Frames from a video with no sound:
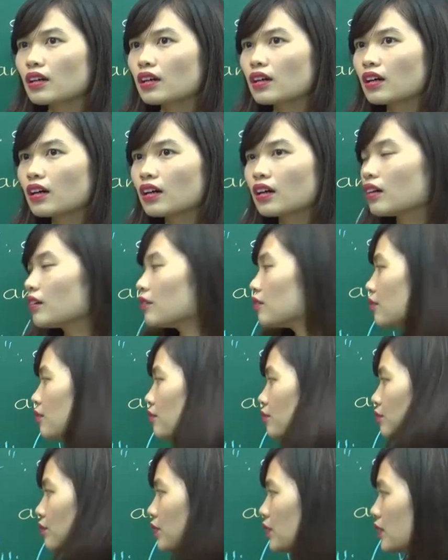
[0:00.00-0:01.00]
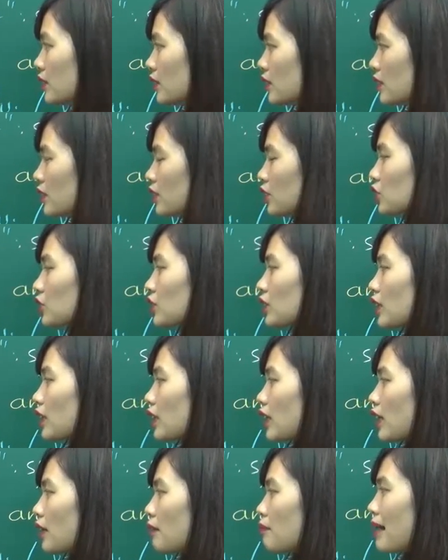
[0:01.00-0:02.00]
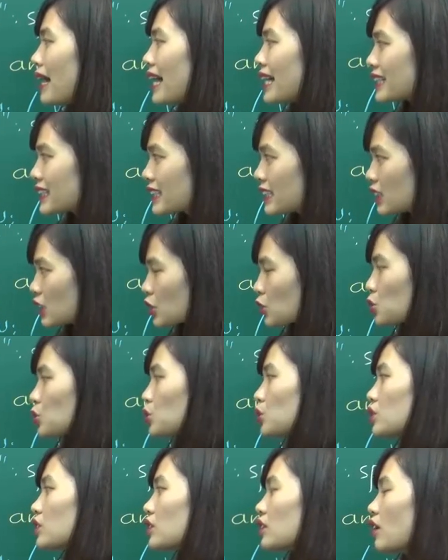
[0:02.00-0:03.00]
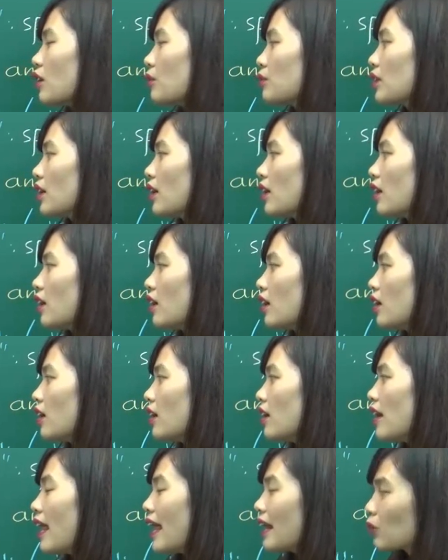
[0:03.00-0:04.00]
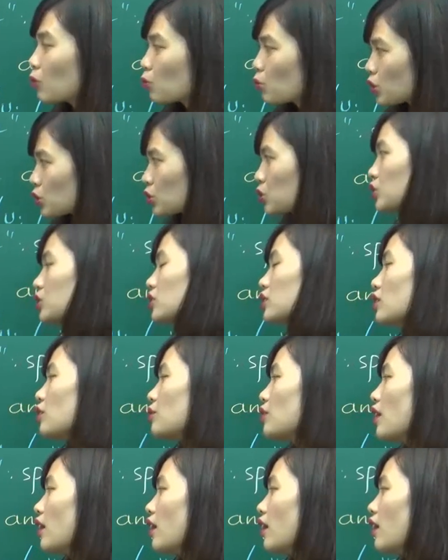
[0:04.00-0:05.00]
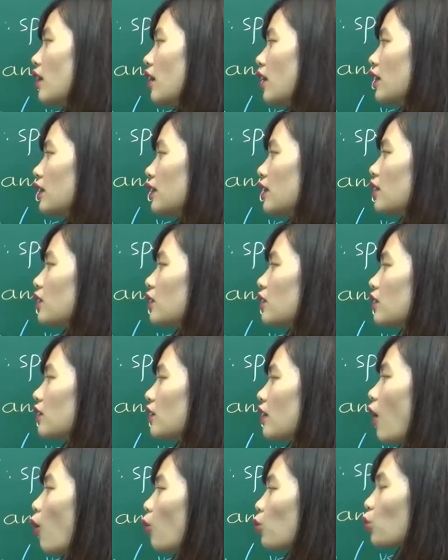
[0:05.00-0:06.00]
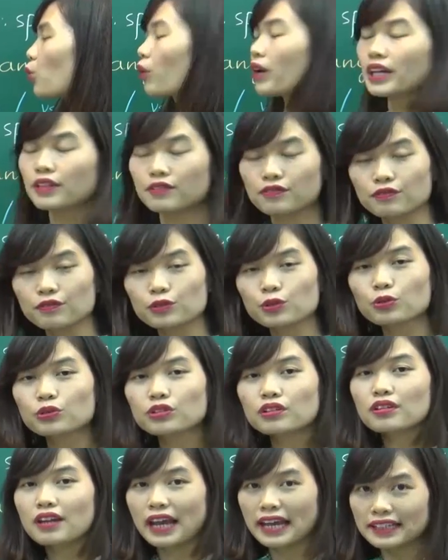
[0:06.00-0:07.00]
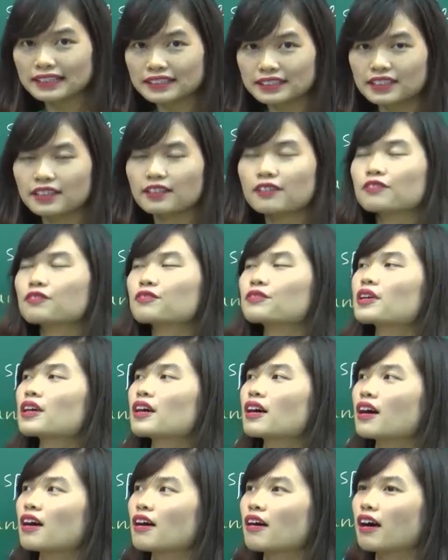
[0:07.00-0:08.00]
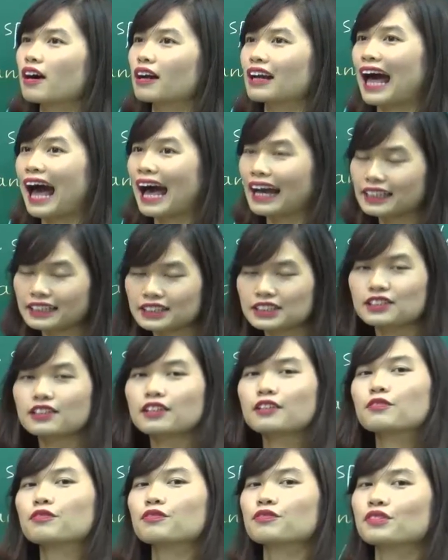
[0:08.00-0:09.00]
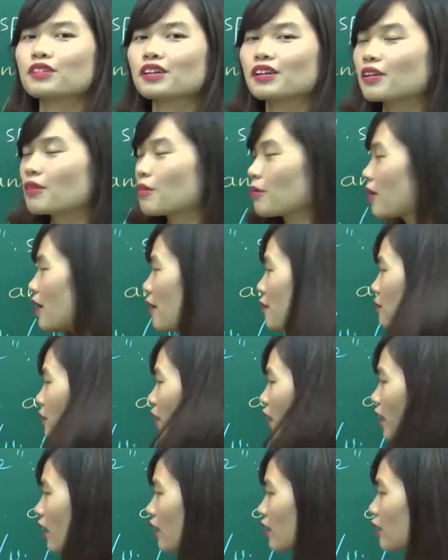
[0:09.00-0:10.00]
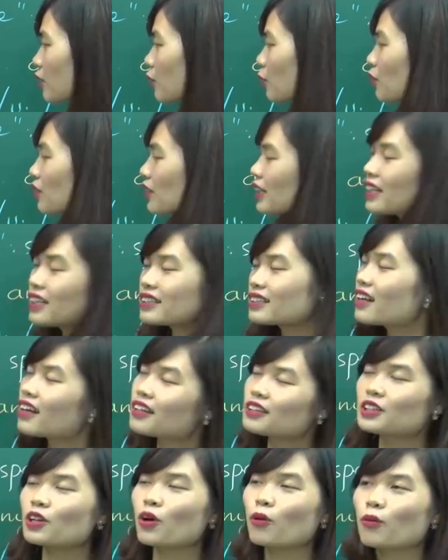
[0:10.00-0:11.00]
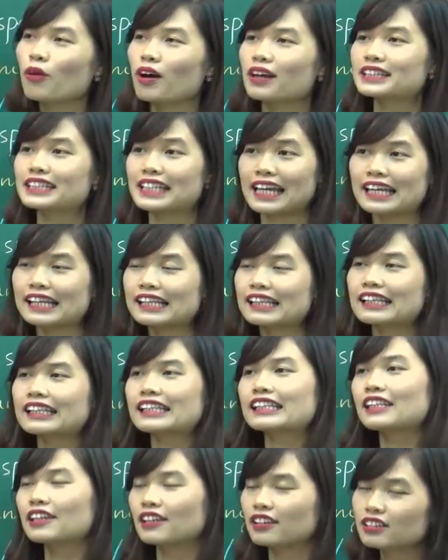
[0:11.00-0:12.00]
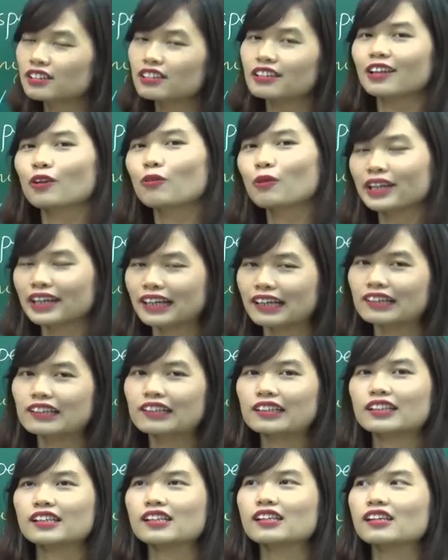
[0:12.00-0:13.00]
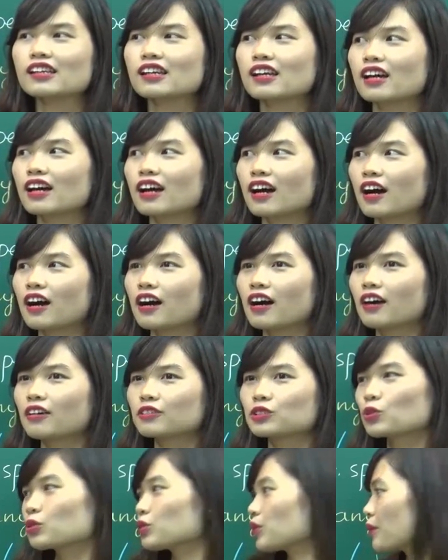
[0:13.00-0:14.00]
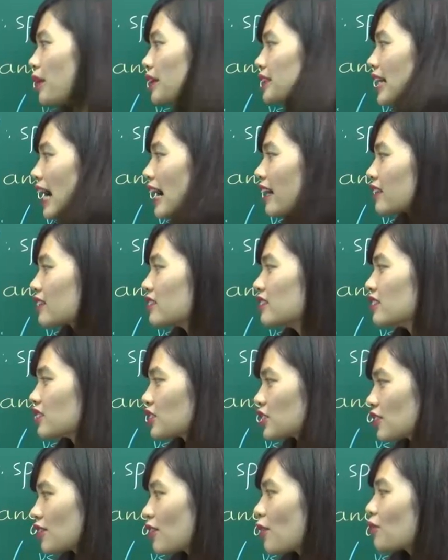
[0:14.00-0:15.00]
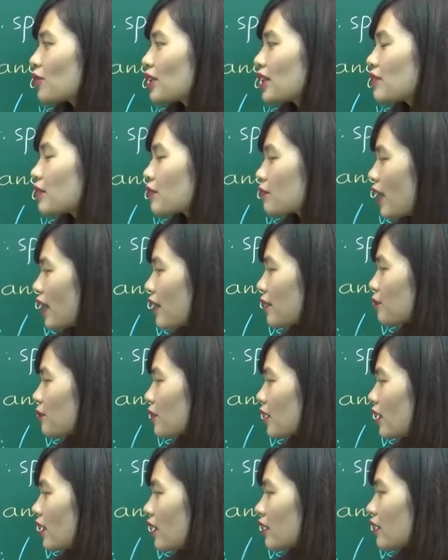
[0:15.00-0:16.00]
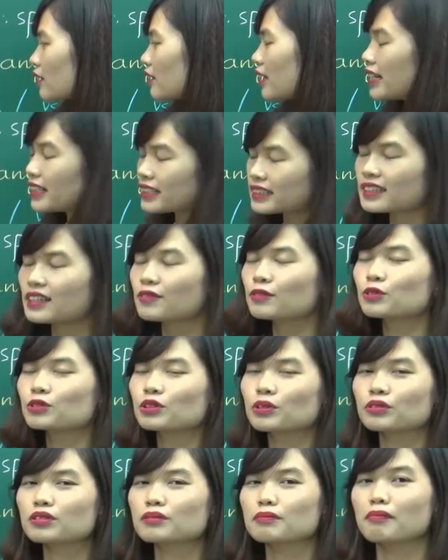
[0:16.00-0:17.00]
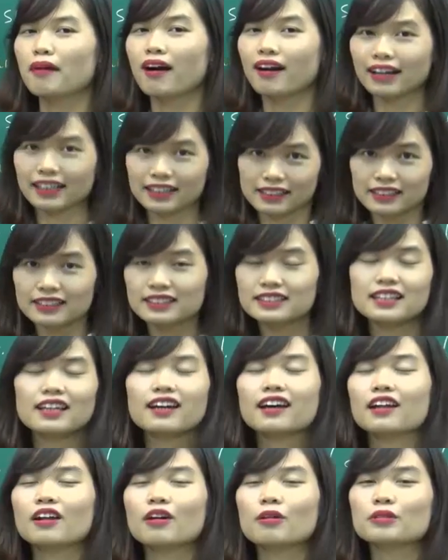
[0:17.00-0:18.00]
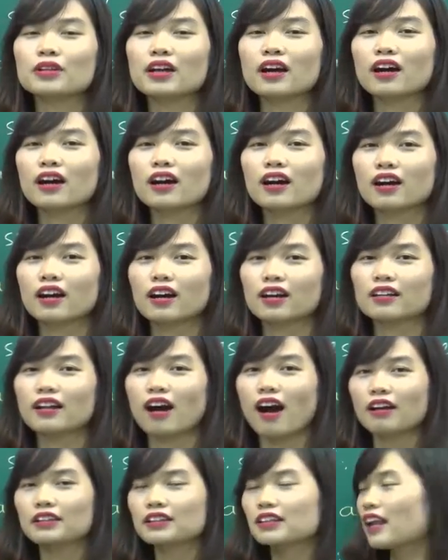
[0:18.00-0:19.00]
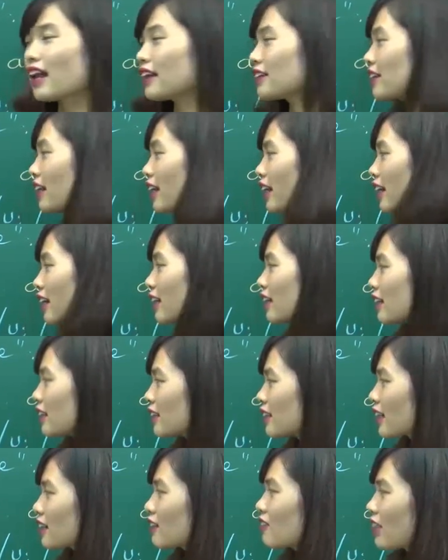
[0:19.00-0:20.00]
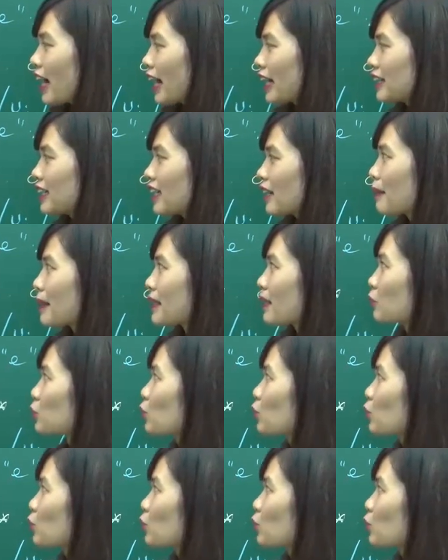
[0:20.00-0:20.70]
uh, village, message, đúng nhỉ? Language, đúng nhỉ? Tiền hậu tố if, ví dụ như native hoặc là active, đúng không ạ? Tiền tố ly rất là nhiều, đúng không ạ? Daily, yearly, weekly, uh, rồi trong các trạng từ slowly vân vân. Từ it, ví dụ trong từ market, đúng không nhỉ? Đó thì là những cái những cái từ này thì các bạn